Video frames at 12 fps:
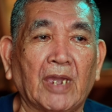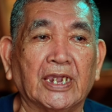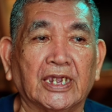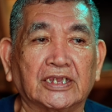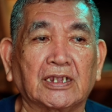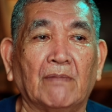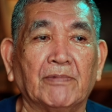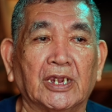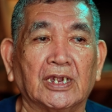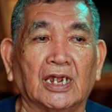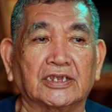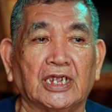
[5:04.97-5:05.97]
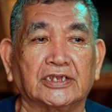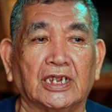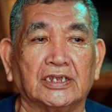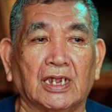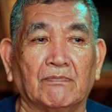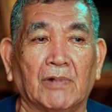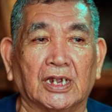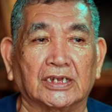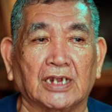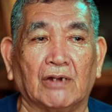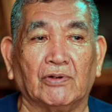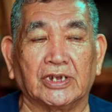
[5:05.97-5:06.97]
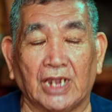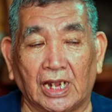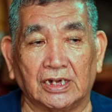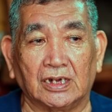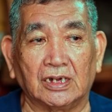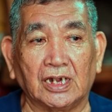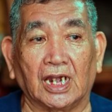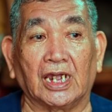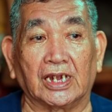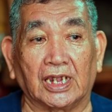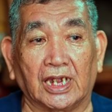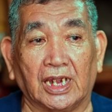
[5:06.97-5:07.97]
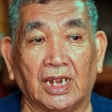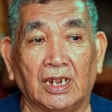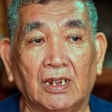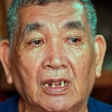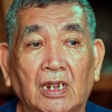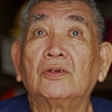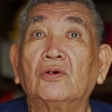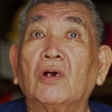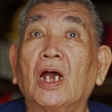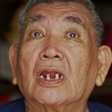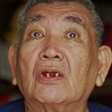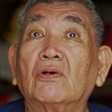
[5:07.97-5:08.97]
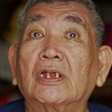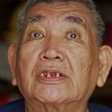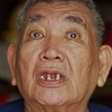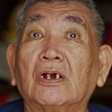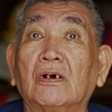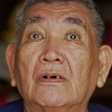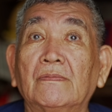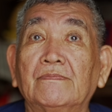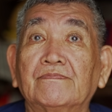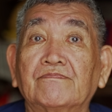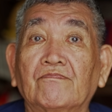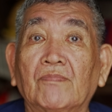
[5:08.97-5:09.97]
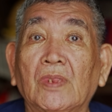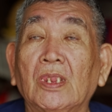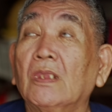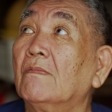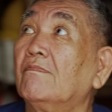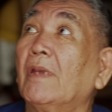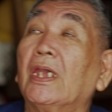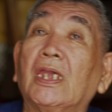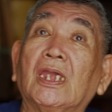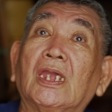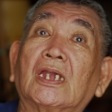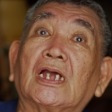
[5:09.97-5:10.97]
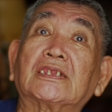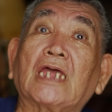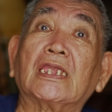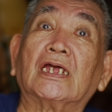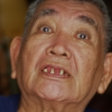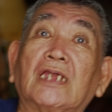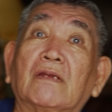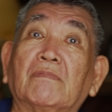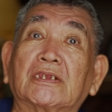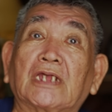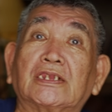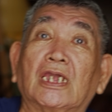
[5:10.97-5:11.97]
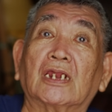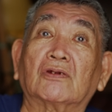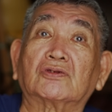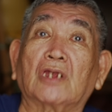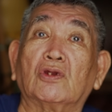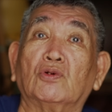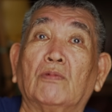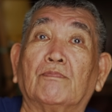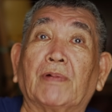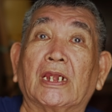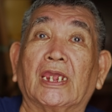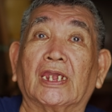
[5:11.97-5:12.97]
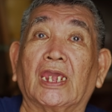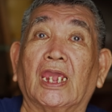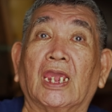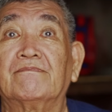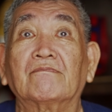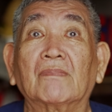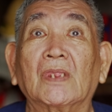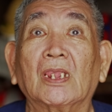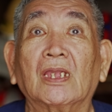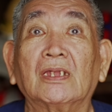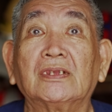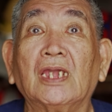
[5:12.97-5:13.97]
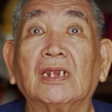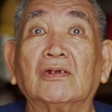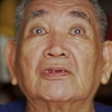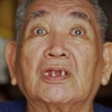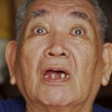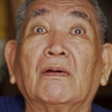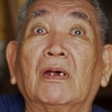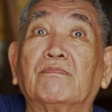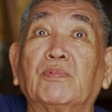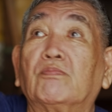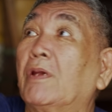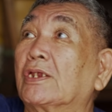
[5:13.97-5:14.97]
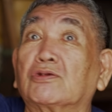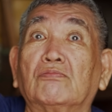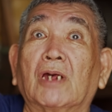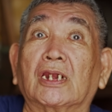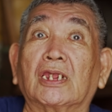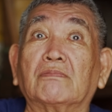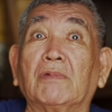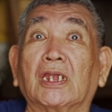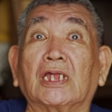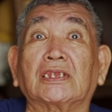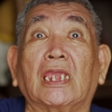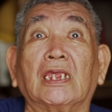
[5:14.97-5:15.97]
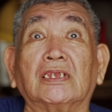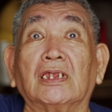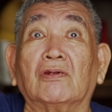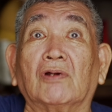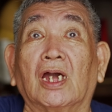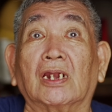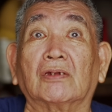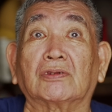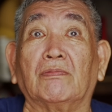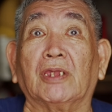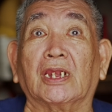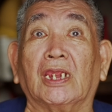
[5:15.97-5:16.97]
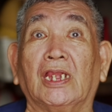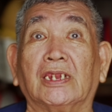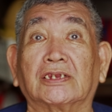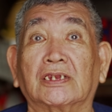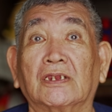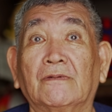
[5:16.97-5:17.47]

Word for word: mahigit kaming nagtitindang mag-asawa niyan ng kare-kare. Nung araw kasi, oh, may katayan dyan, matadero sa lumang palengke. Diyan, oh, sa Poblacion Market, may katayan dyan nung araw sa may release.